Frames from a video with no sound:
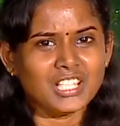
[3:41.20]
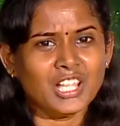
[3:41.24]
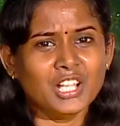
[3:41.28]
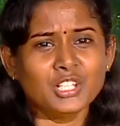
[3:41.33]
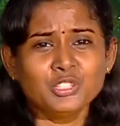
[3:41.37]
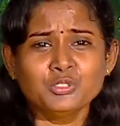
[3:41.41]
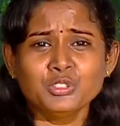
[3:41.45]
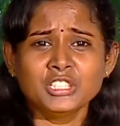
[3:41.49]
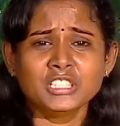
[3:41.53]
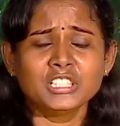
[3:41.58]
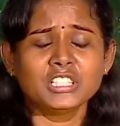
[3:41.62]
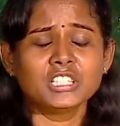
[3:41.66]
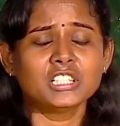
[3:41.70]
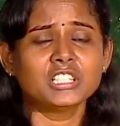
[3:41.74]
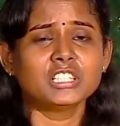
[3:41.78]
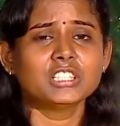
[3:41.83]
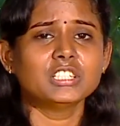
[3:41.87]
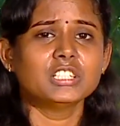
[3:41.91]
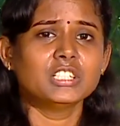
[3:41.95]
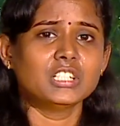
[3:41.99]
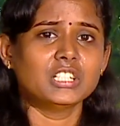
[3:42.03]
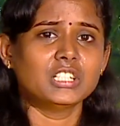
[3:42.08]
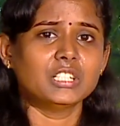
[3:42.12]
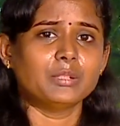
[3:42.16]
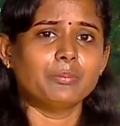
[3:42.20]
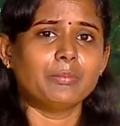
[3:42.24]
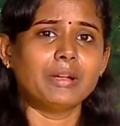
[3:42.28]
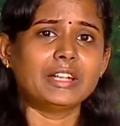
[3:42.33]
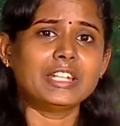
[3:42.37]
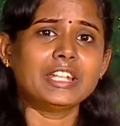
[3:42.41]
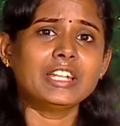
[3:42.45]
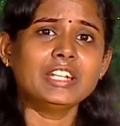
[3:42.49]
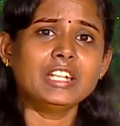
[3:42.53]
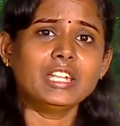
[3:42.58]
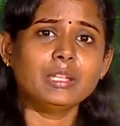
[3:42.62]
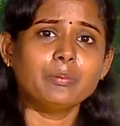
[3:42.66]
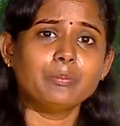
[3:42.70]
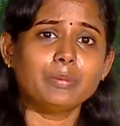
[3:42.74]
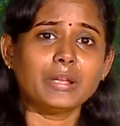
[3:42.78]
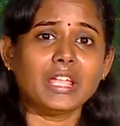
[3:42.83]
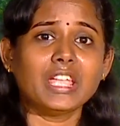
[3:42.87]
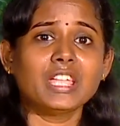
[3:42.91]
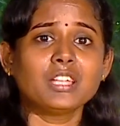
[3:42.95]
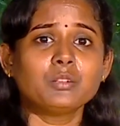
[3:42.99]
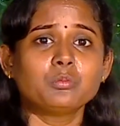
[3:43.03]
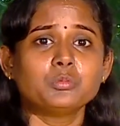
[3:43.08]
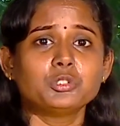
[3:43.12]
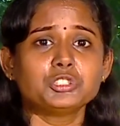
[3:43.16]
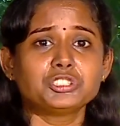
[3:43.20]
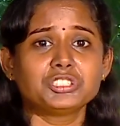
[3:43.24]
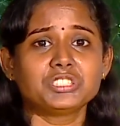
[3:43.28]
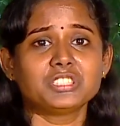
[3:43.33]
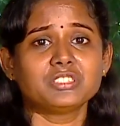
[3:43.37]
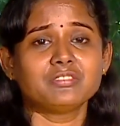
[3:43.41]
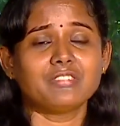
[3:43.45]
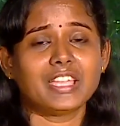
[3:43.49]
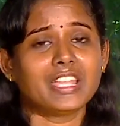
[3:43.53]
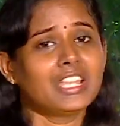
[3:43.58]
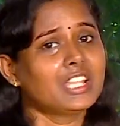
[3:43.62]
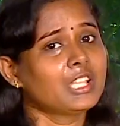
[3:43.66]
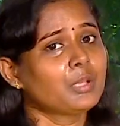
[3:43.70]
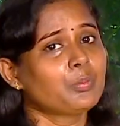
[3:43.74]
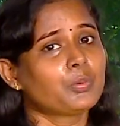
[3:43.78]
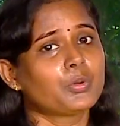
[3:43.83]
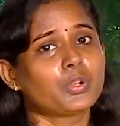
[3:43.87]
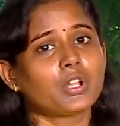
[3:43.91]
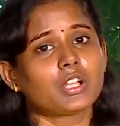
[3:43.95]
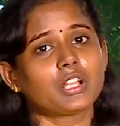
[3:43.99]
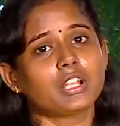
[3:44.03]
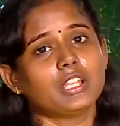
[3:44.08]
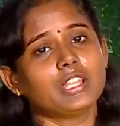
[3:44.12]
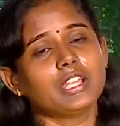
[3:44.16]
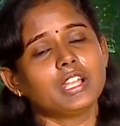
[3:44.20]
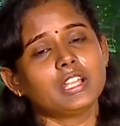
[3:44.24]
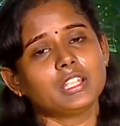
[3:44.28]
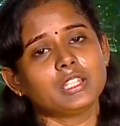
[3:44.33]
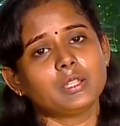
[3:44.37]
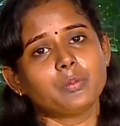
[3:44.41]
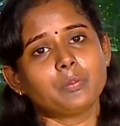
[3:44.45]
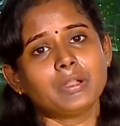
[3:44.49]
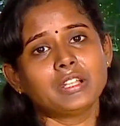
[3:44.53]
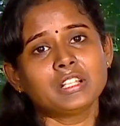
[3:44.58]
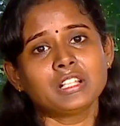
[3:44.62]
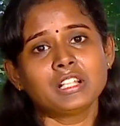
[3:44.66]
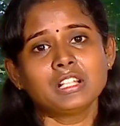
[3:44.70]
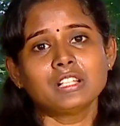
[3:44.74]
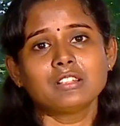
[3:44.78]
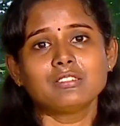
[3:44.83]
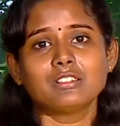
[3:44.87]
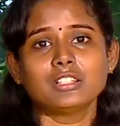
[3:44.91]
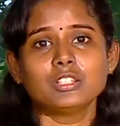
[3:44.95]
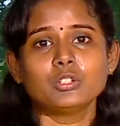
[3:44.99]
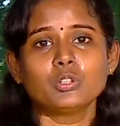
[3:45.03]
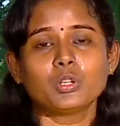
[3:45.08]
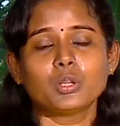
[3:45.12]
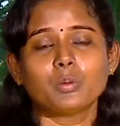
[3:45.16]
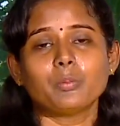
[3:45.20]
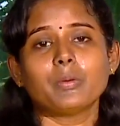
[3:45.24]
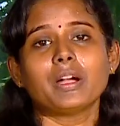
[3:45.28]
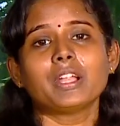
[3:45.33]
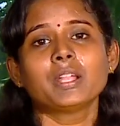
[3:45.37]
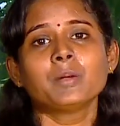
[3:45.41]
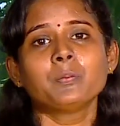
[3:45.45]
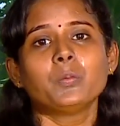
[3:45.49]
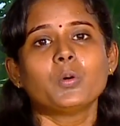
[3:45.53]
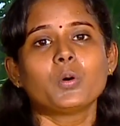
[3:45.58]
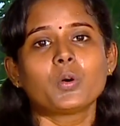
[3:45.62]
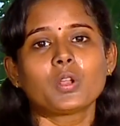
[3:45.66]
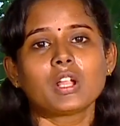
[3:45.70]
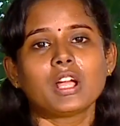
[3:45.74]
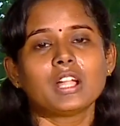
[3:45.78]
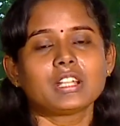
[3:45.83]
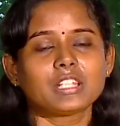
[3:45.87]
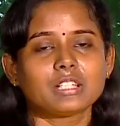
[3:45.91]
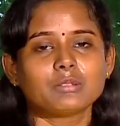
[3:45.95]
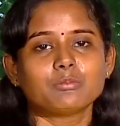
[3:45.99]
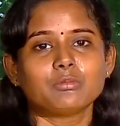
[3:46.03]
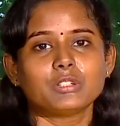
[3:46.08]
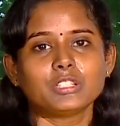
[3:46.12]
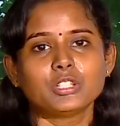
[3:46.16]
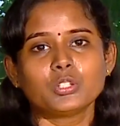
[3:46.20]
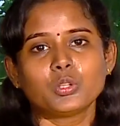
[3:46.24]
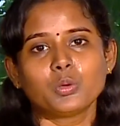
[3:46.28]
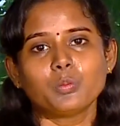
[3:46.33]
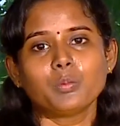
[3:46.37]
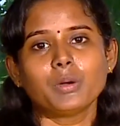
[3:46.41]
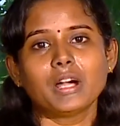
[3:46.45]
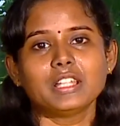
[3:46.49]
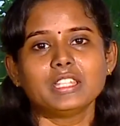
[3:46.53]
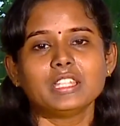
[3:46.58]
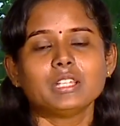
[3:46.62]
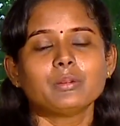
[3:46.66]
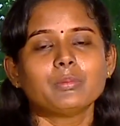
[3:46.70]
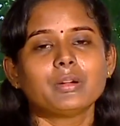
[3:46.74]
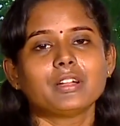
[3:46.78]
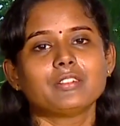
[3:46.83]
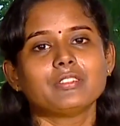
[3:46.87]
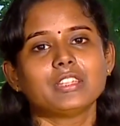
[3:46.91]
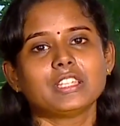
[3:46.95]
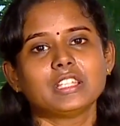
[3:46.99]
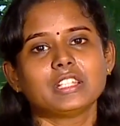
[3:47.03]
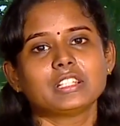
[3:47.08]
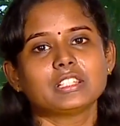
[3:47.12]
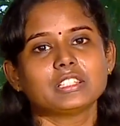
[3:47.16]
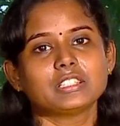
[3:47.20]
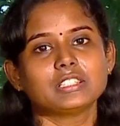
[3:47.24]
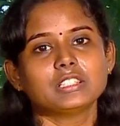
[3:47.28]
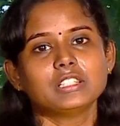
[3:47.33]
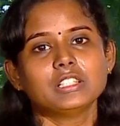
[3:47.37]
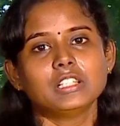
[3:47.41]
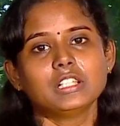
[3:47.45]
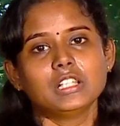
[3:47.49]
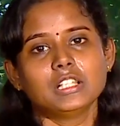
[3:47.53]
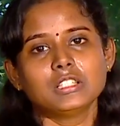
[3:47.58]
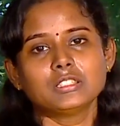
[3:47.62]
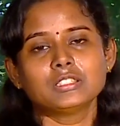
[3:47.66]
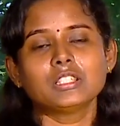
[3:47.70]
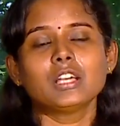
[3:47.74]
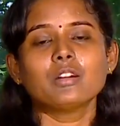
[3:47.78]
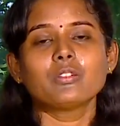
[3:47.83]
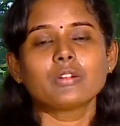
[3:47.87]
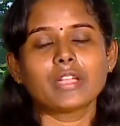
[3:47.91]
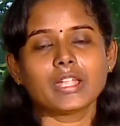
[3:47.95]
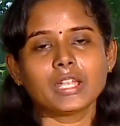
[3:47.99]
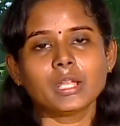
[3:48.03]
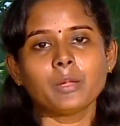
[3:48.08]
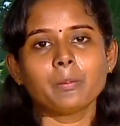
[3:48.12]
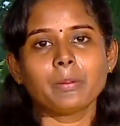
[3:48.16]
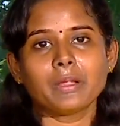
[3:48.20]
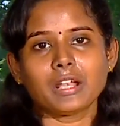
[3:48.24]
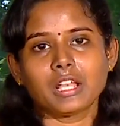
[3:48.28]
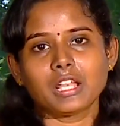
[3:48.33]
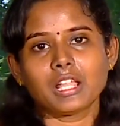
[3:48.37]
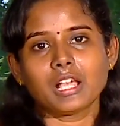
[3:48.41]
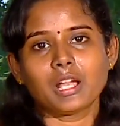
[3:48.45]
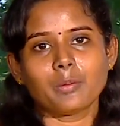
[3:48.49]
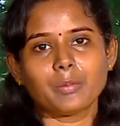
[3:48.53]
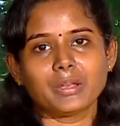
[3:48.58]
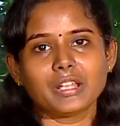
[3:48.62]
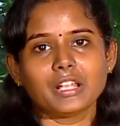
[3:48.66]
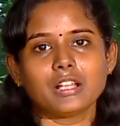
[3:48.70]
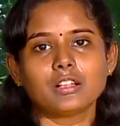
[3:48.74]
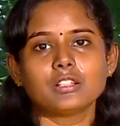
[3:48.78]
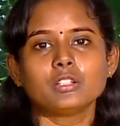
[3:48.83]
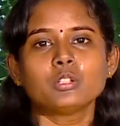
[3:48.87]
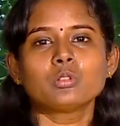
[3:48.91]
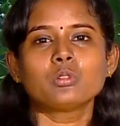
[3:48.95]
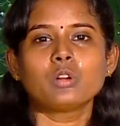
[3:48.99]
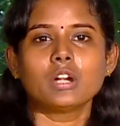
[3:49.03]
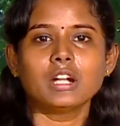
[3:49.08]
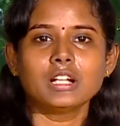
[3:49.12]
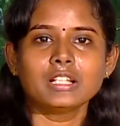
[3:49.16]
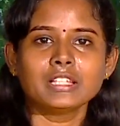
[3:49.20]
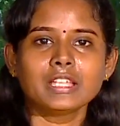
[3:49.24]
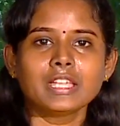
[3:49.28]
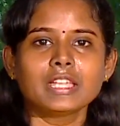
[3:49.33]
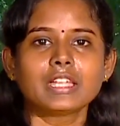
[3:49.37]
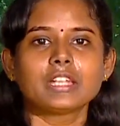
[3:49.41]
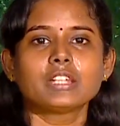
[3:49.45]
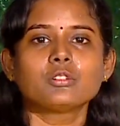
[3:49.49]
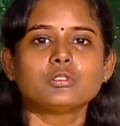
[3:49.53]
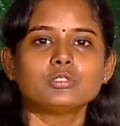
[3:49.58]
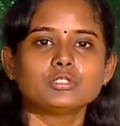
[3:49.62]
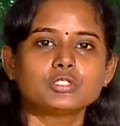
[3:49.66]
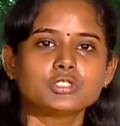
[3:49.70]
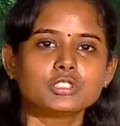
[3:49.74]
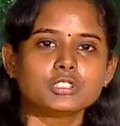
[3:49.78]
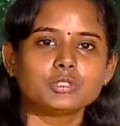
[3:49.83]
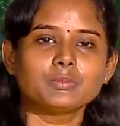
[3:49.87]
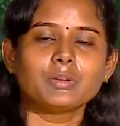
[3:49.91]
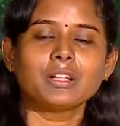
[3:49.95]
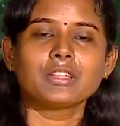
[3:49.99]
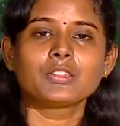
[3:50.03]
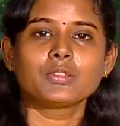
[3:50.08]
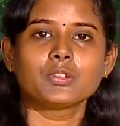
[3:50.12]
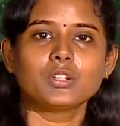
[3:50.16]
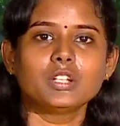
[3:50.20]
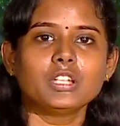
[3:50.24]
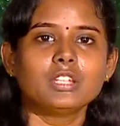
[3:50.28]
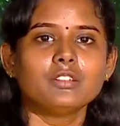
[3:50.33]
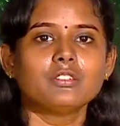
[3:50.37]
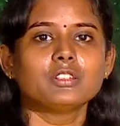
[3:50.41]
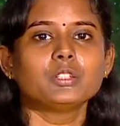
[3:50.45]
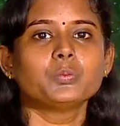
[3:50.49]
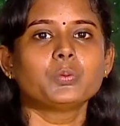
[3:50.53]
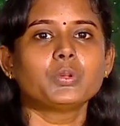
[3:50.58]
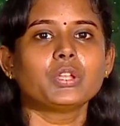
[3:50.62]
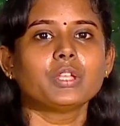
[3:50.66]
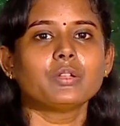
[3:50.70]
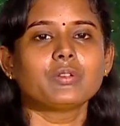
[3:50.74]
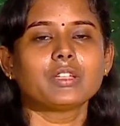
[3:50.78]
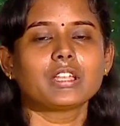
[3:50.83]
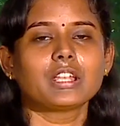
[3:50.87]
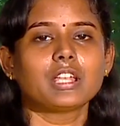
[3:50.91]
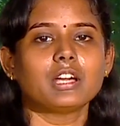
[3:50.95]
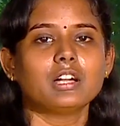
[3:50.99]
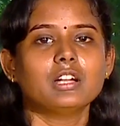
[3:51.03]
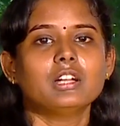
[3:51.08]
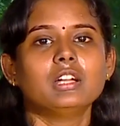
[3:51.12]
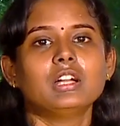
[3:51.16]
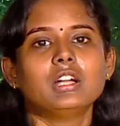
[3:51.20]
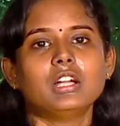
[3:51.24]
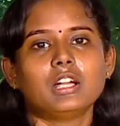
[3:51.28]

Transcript: அதுவும் இந்த மெட்டர்னிட்டி பிரேக் முடிச்சுட்டு வேலைக்கு போகிறாங்க இல்லையா அந்த பெண்களுக்கு வந்து ஒரு மன போராட்டம் வந்து ரொம்ப அதிகமாகவே இருக்குது ஸோ அவங்க என்ன பண்ணலாம் அப்படின்னா வந்து குழந்தைங்கிட்ட கொஞ்சம் கொஞ்சமாக சொல்லி வந்து புரிய வைக்கலாம்